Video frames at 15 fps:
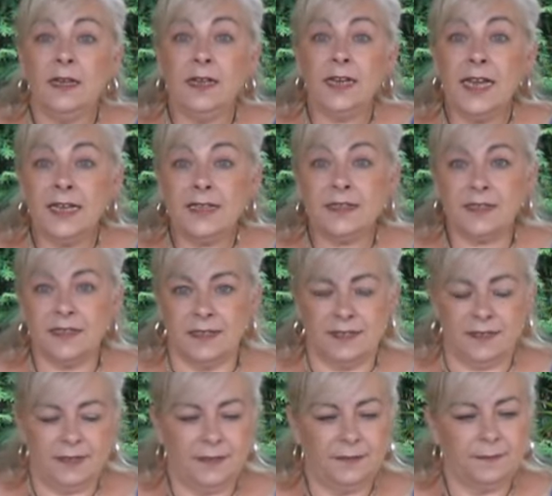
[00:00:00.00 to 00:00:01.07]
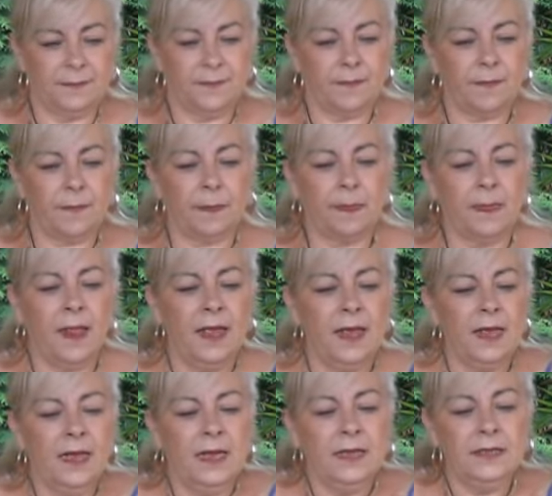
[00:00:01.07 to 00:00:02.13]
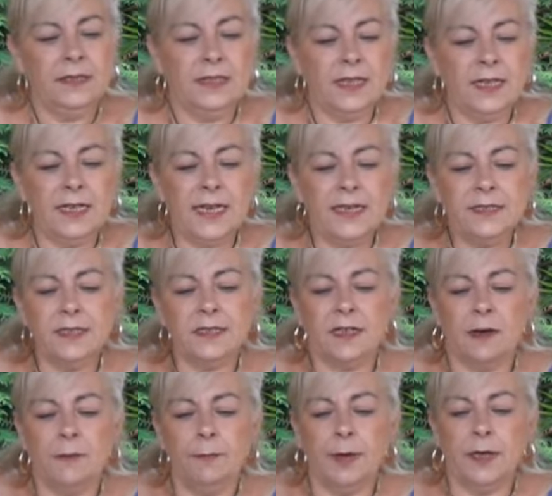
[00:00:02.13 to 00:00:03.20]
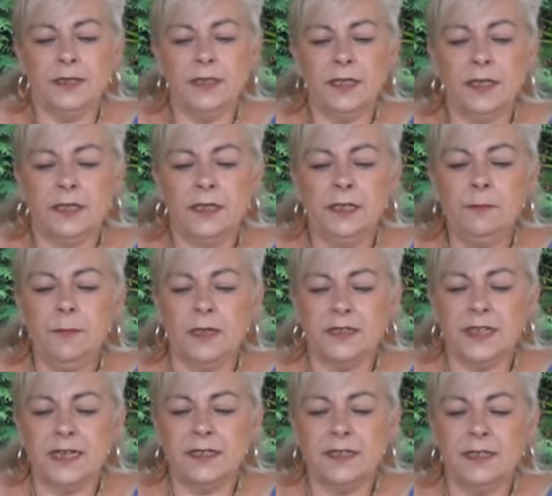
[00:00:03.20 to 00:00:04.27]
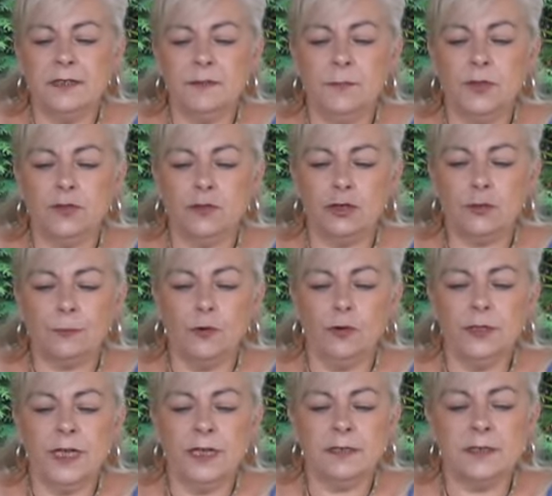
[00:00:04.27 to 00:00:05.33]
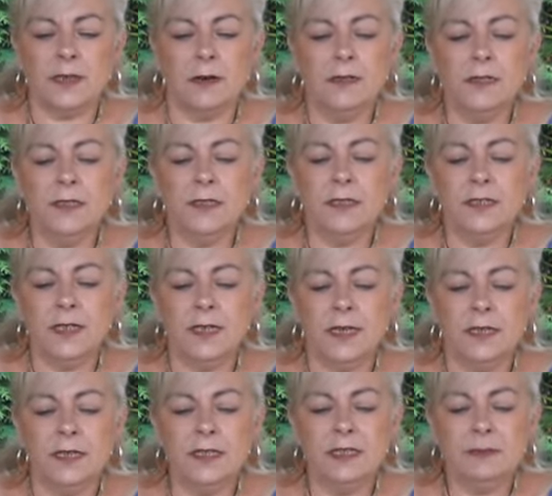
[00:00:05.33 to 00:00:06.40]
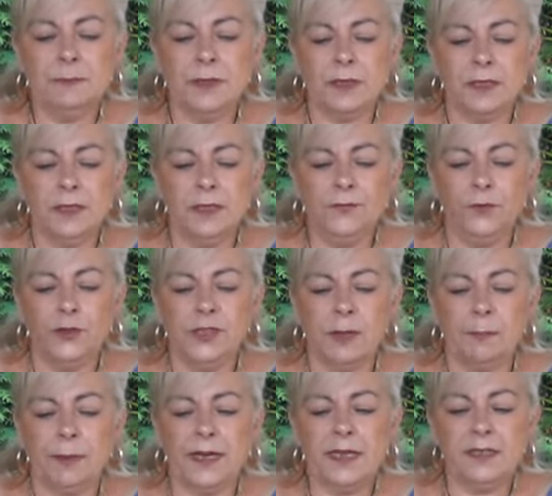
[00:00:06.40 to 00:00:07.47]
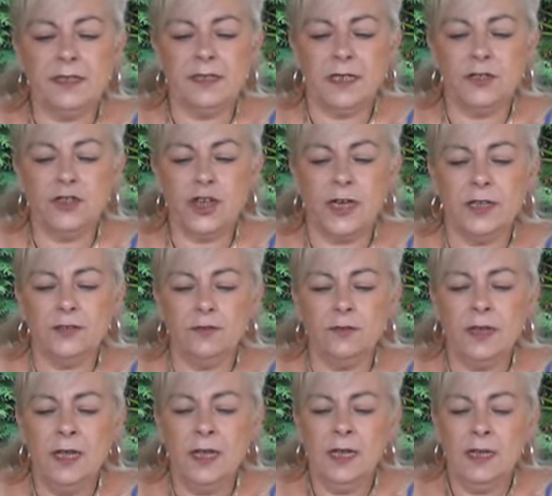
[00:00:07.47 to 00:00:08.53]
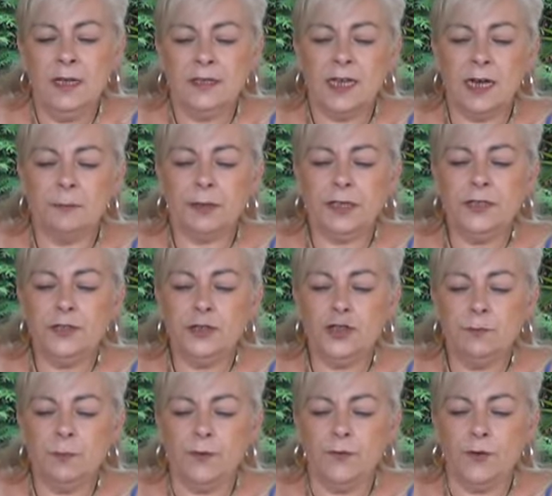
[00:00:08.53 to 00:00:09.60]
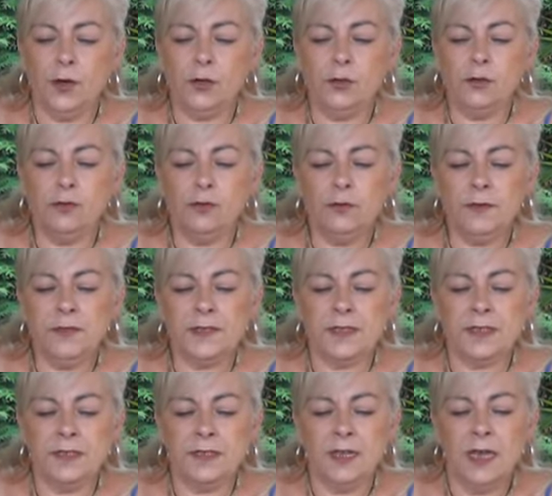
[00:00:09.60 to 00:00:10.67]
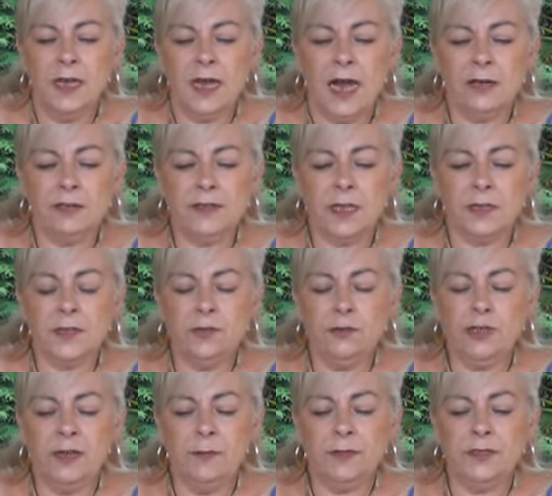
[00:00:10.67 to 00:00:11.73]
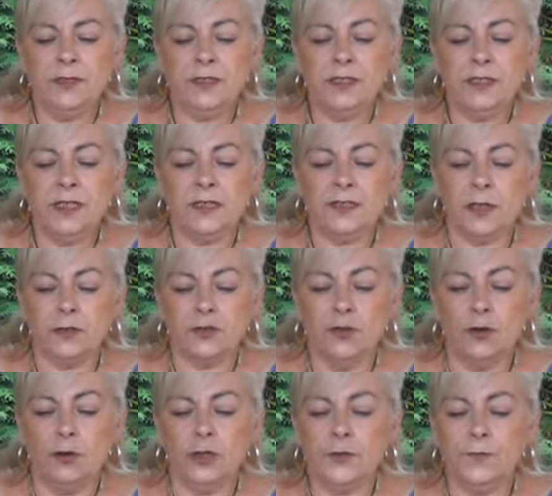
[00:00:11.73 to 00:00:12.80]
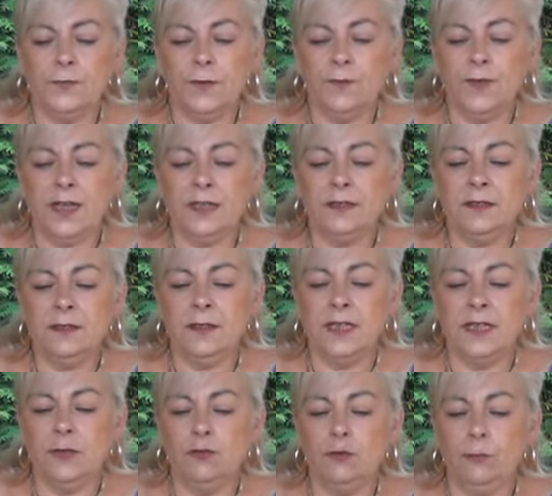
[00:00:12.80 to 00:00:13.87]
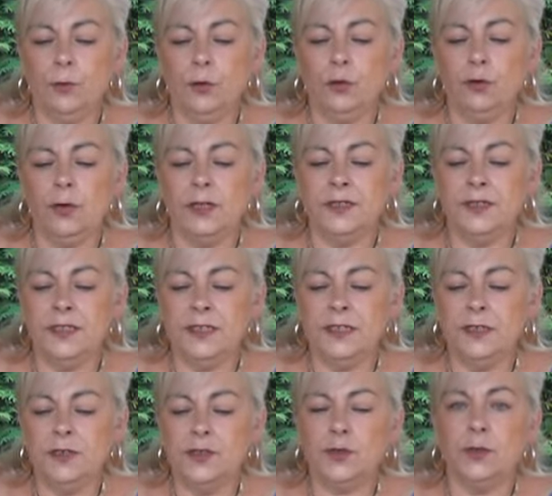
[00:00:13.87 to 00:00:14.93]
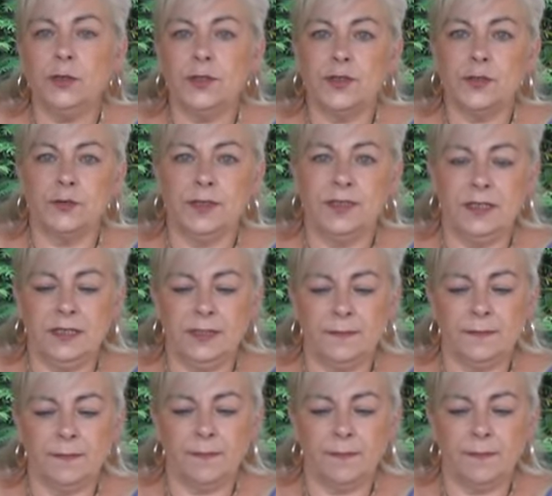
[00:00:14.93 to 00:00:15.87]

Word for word: Klexit Die Klexit-Kampagne Klimatexit mit Ursprung in Australien ist inspiriert von der Brexit-Entscheidung, der britischen Bevölkerung, sich aus der zunehmend diktatorisch werdenden EU-Bürokratie zurückzuziehen.